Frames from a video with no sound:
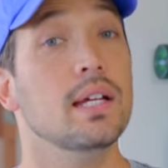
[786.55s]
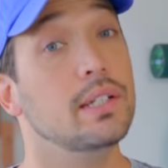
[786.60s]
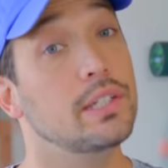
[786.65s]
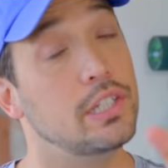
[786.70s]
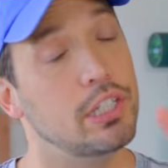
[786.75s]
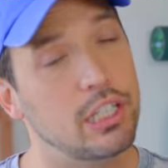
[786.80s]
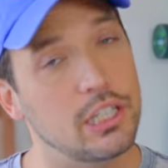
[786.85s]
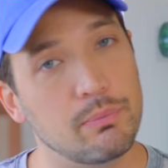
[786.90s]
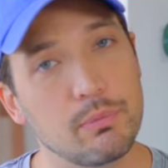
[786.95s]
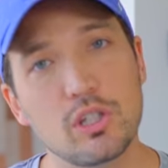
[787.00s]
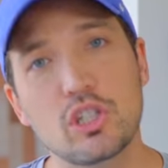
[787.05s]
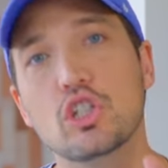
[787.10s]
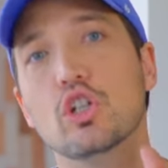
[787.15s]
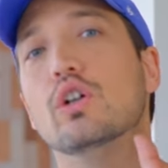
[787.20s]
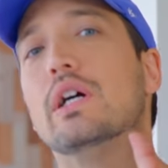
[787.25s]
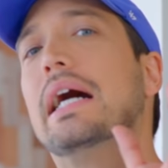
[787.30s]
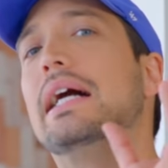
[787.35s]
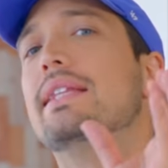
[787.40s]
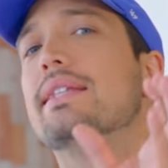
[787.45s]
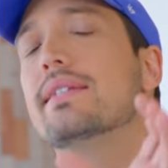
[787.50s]
事務
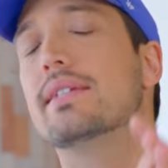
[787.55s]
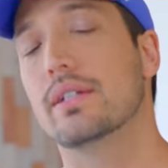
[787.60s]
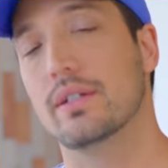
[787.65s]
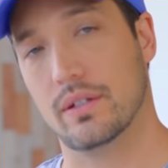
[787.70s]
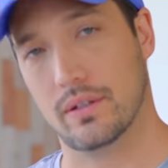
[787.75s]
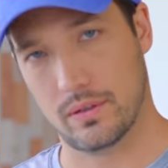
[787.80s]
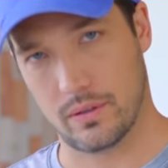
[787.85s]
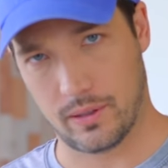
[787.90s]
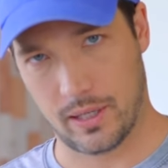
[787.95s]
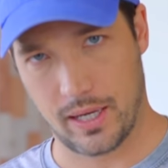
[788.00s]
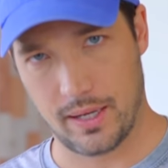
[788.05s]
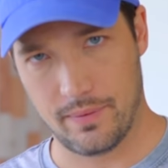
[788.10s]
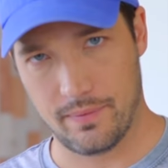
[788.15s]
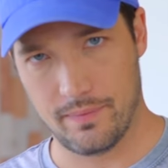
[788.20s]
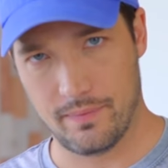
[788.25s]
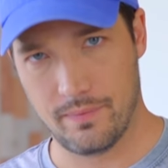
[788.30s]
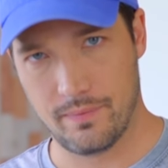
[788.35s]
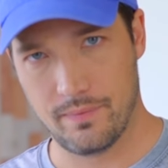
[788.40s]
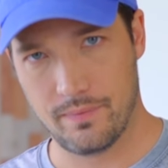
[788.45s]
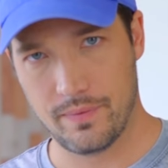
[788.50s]
所がつくとか、
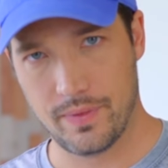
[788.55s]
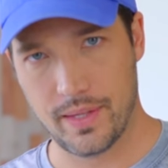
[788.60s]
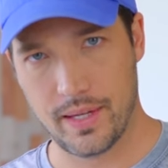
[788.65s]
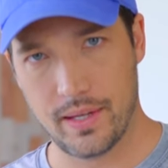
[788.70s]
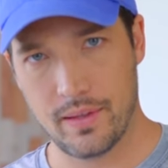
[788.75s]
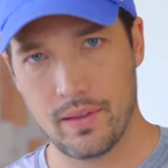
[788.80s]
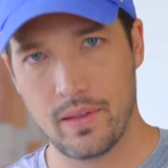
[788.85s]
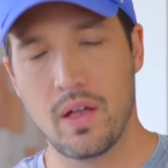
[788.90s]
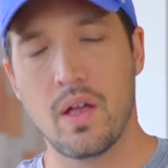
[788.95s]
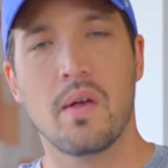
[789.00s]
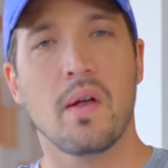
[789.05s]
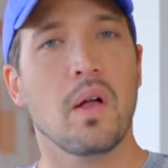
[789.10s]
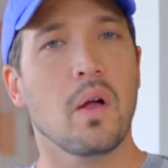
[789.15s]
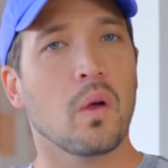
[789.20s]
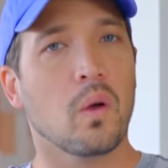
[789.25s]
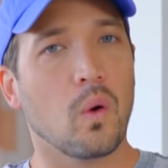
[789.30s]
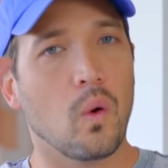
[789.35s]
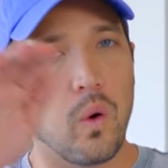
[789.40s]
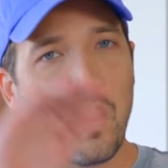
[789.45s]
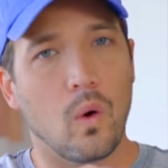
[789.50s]
ね、
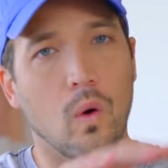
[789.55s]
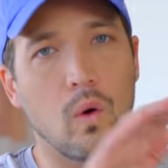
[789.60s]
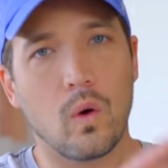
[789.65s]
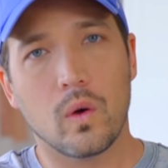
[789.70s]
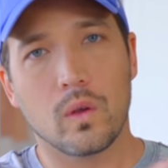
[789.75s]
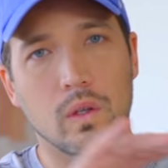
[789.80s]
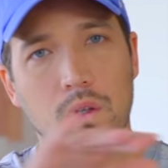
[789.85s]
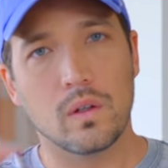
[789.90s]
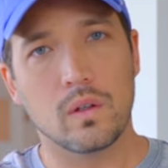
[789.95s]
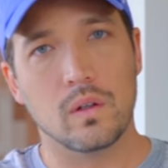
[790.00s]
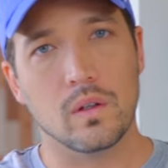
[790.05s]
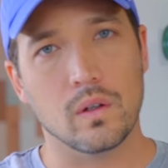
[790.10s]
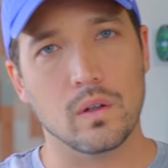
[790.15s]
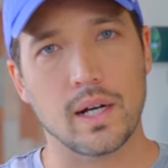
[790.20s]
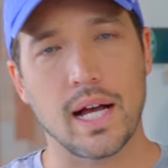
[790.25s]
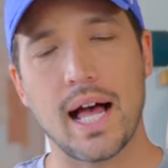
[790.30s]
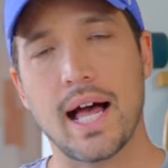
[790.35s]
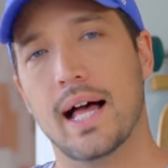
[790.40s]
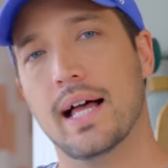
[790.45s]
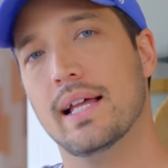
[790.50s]
こういう
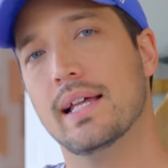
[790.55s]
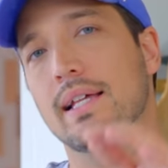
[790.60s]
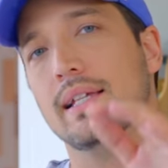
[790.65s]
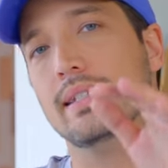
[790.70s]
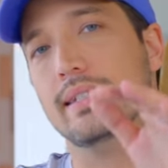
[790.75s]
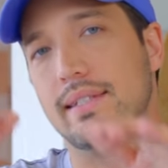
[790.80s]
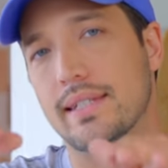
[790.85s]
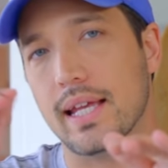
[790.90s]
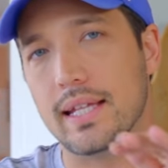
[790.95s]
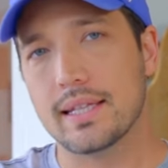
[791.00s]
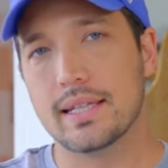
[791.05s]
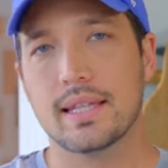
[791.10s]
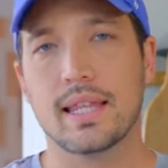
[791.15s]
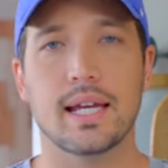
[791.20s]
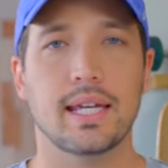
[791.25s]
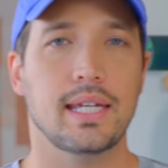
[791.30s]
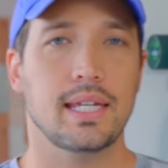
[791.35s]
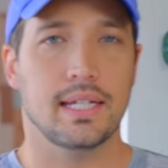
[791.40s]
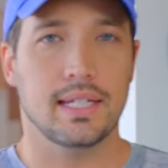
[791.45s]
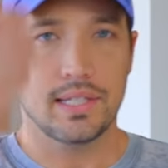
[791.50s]
のが絶
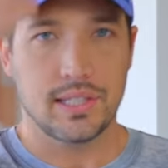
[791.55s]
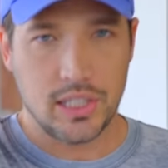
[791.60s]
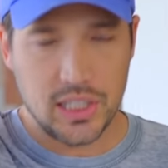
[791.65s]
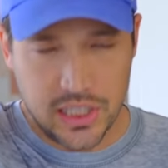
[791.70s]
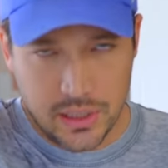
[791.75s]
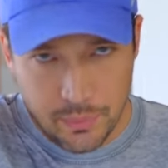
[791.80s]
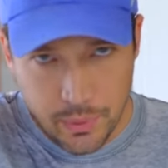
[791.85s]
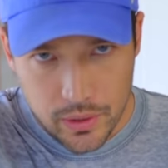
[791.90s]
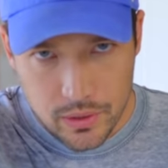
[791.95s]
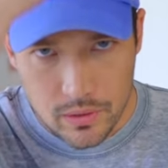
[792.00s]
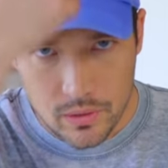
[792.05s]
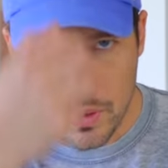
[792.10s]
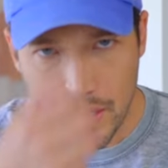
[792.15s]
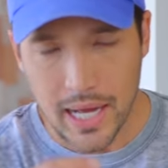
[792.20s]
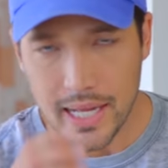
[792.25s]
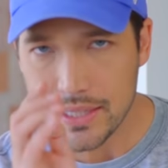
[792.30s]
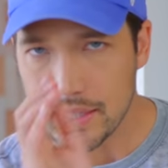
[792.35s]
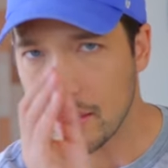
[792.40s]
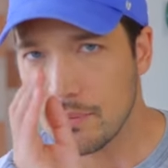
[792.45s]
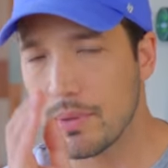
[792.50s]
対自分
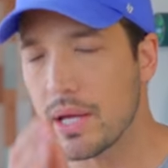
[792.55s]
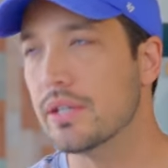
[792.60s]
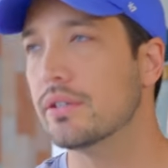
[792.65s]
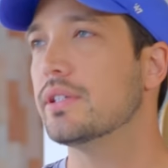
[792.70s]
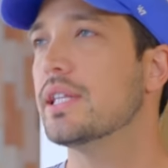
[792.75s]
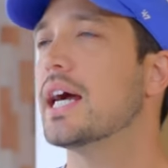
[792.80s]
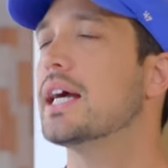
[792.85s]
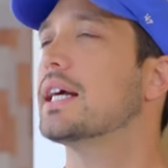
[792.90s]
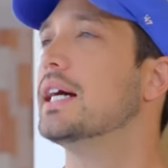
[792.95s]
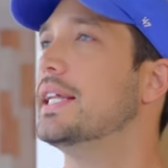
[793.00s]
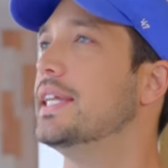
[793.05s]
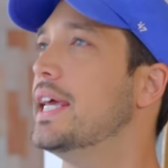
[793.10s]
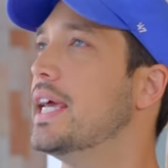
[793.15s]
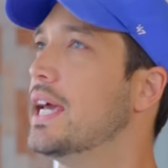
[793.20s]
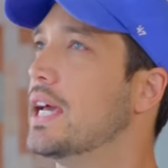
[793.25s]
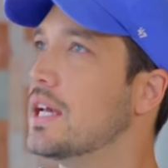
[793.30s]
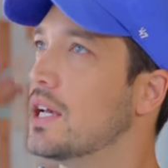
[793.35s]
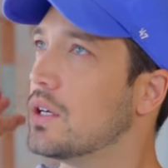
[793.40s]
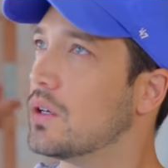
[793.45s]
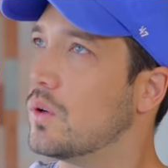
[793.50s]
の頭の中
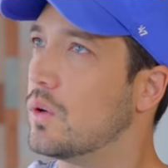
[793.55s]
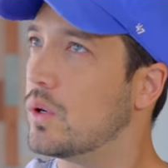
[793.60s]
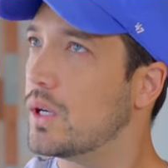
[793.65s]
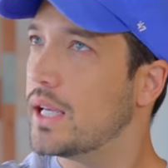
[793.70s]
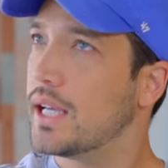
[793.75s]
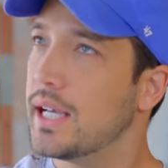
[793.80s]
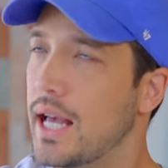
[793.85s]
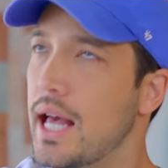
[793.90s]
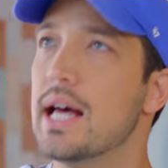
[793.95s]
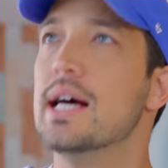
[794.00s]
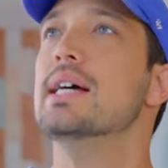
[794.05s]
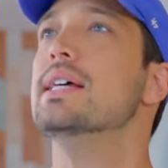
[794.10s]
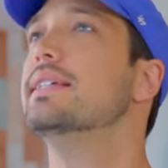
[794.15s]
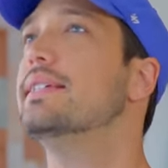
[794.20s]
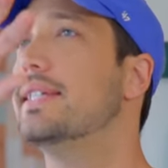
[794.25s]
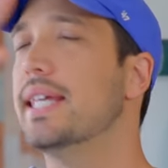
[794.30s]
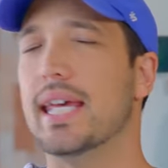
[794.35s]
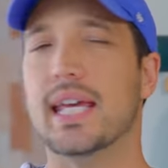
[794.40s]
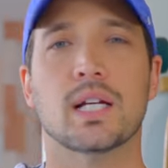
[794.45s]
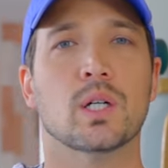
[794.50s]
でこれが
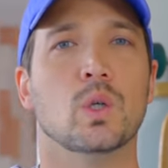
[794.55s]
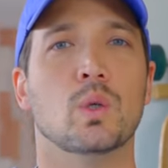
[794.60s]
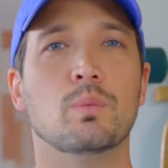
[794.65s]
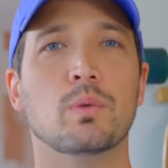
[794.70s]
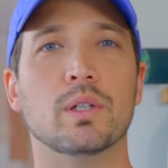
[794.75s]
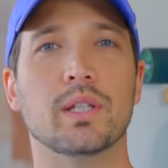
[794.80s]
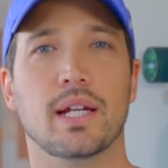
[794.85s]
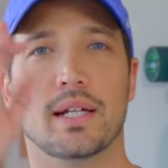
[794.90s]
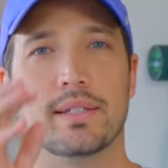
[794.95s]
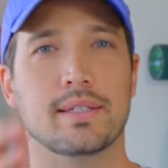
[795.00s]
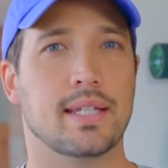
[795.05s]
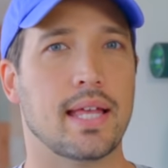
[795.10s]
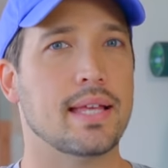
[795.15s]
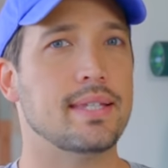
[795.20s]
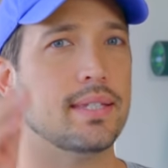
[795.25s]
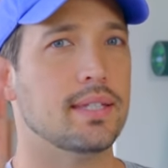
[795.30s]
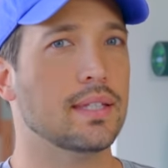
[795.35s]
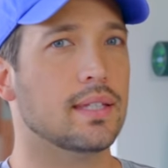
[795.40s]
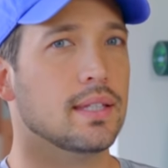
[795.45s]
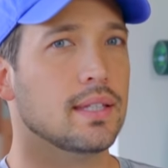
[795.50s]
成功モデルで
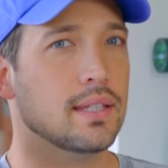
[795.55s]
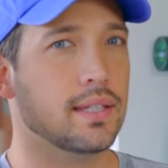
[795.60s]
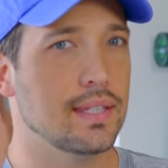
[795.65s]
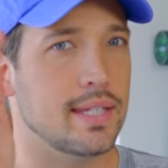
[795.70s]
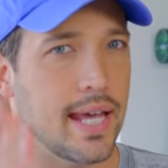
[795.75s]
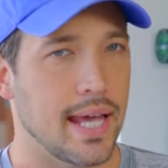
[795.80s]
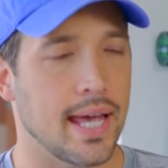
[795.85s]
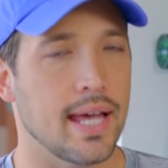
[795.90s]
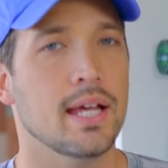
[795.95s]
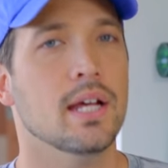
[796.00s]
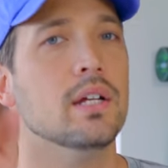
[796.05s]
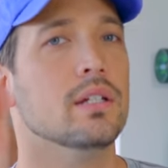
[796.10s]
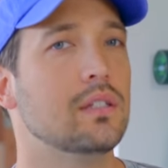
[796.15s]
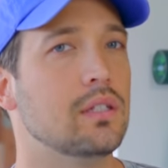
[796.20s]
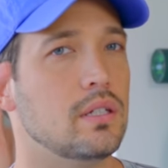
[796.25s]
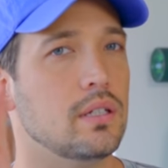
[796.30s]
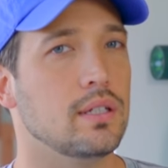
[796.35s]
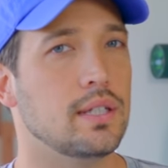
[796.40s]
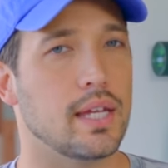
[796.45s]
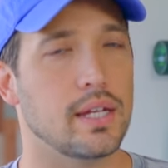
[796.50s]
すで
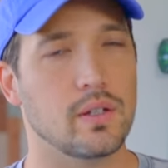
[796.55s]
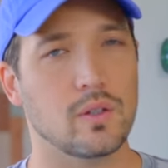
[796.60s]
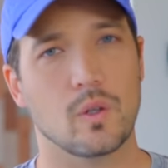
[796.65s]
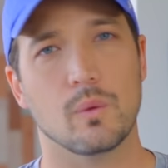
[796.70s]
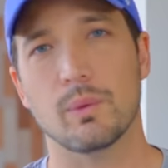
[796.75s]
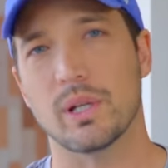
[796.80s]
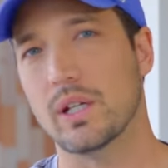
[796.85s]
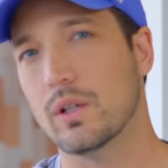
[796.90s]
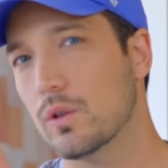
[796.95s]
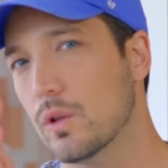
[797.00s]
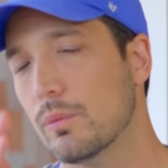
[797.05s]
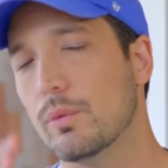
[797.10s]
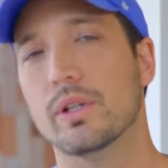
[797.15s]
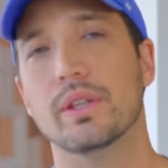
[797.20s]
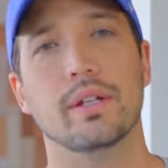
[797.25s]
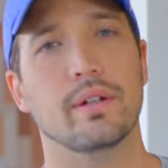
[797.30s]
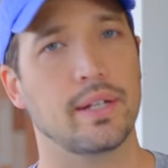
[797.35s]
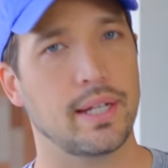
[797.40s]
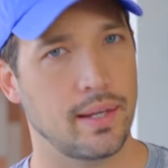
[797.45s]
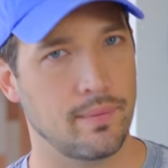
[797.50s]
ついてる人もいると思
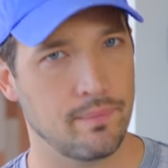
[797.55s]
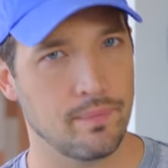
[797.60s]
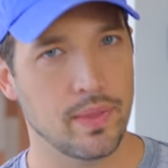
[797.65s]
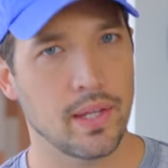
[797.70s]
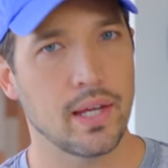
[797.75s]
うんだよね。